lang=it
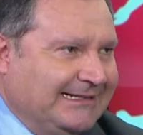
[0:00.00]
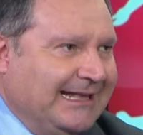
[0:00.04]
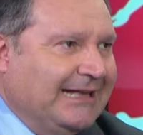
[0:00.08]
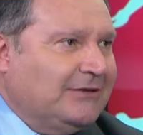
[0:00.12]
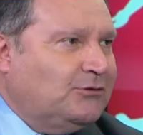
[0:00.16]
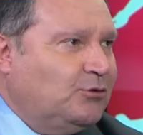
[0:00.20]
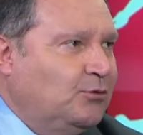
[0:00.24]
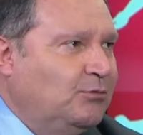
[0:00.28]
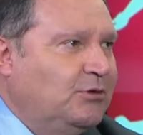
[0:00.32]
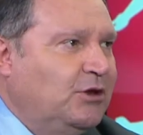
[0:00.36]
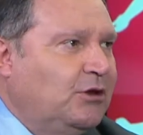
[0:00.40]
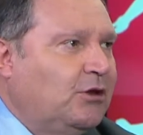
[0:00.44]

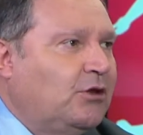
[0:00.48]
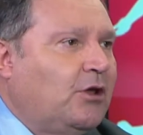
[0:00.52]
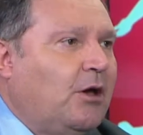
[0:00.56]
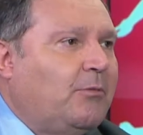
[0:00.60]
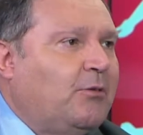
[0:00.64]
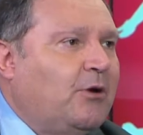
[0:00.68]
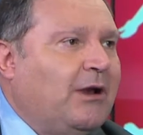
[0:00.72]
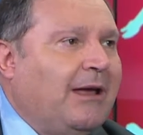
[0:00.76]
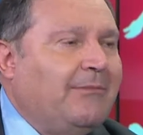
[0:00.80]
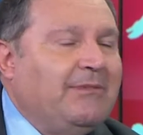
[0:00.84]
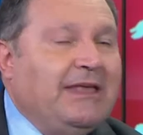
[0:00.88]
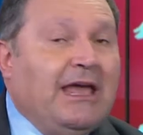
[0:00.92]
subito
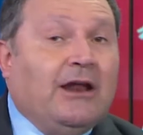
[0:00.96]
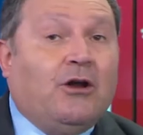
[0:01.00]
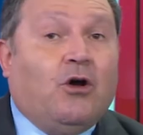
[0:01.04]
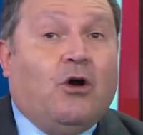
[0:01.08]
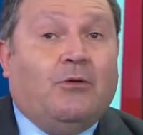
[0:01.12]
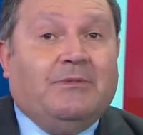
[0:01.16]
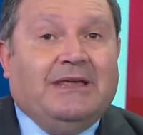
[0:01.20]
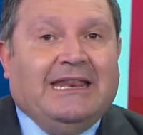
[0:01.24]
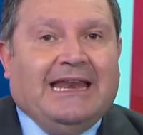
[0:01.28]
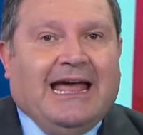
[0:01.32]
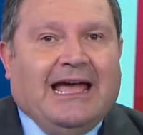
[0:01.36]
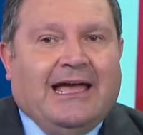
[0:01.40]
dopo la mia
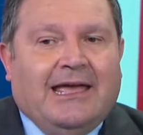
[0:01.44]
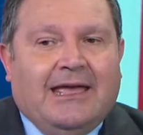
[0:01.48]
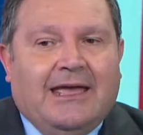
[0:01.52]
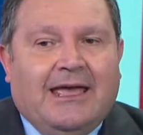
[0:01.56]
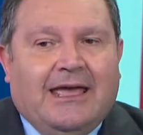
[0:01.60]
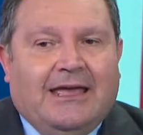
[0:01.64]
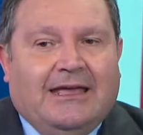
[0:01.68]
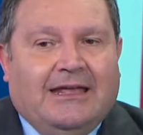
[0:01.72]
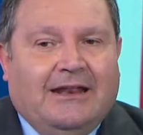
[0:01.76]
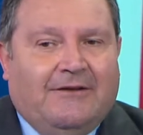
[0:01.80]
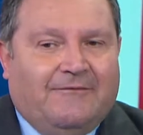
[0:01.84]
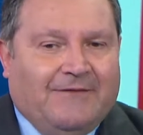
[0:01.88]
nomina,
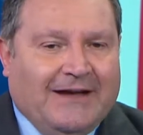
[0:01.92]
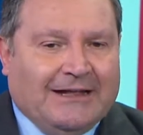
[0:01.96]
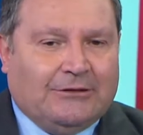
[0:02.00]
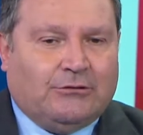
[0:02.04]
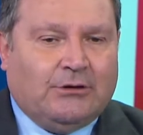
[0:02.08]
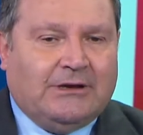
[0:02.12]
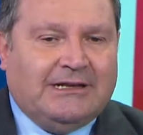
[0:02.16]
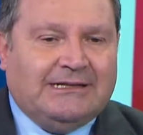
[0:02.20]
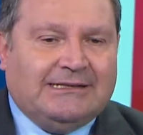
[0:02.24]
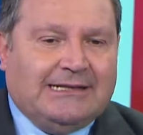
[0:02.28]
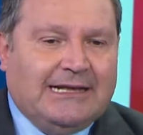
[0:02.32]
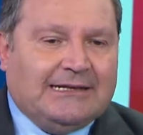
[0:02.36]
il fatto
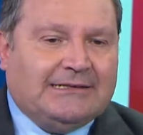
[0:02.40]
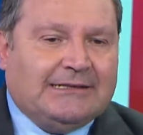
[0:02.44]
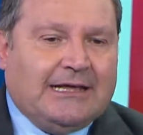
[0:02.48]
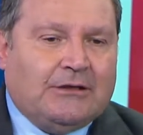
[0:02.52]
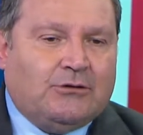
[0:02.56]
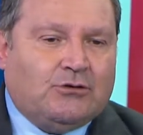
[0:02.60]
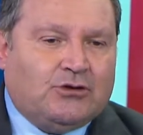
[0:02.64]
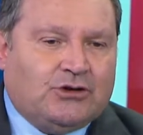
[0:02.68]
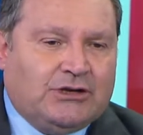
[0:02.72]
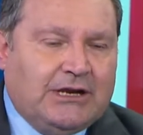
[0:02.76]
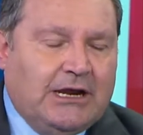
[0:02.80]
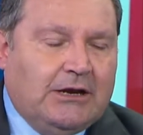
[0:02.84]
che sia
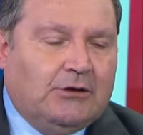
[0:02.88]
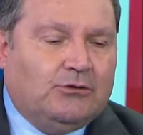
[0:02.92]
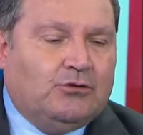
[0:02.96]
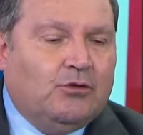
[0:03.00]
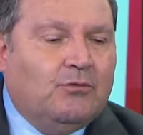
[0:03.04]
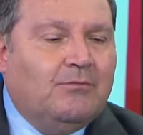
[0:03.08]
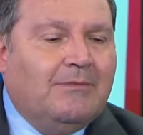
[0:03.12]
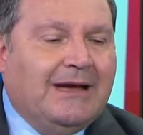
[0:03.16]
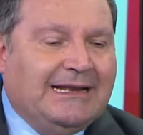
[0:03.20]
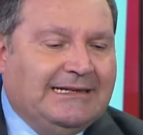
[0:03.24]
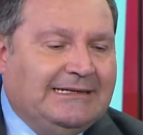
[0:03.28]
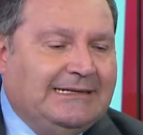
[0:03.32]
stato scelto
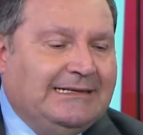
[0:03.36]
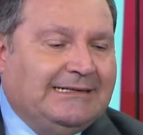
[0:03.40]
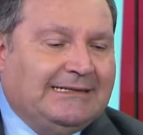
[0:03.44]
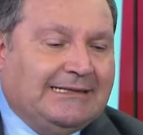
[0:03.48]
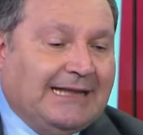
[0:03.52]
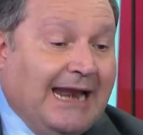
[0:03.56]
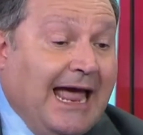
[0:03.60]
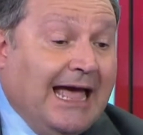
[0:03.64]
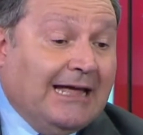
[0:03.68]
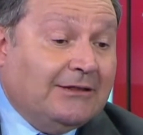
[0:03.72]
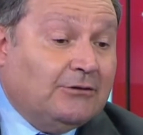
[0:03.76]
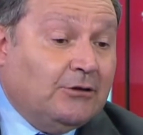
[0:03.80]
un
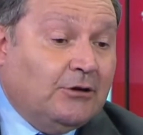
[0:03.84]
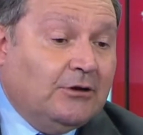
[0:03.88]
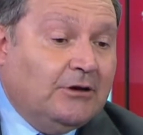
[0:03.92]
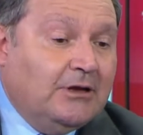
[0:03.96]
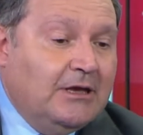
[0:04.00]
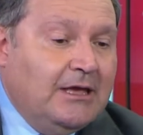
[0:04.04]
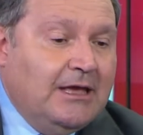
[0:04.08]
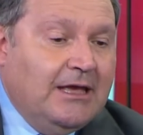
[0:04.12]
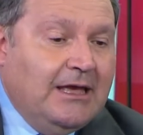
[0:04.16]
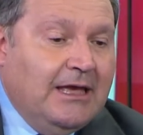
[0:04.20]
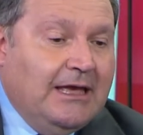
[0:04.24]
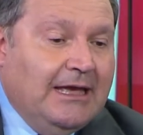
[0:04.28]
magistrato
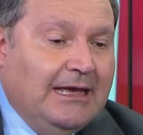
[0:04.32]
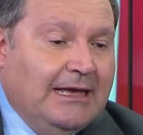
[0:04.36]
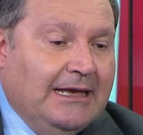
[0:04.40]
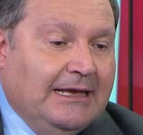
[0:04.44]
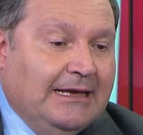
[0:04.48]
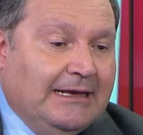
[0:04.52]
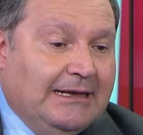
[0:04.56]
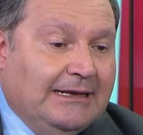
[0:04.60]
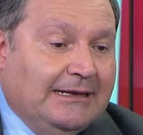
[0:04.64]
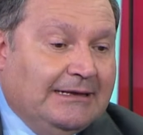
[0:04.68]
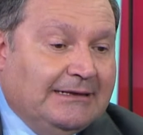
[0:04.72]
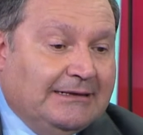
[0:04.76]

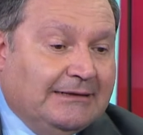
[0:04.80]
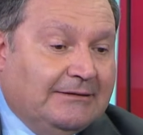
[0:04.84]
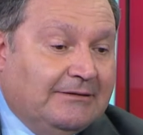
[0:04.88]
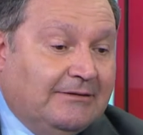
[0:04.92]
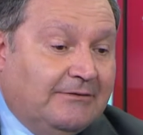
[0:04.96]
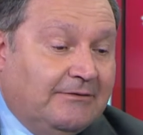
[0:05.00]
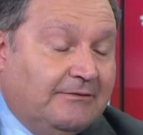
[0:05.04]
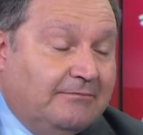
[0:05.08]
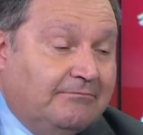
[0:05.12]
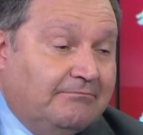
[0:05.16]
eh,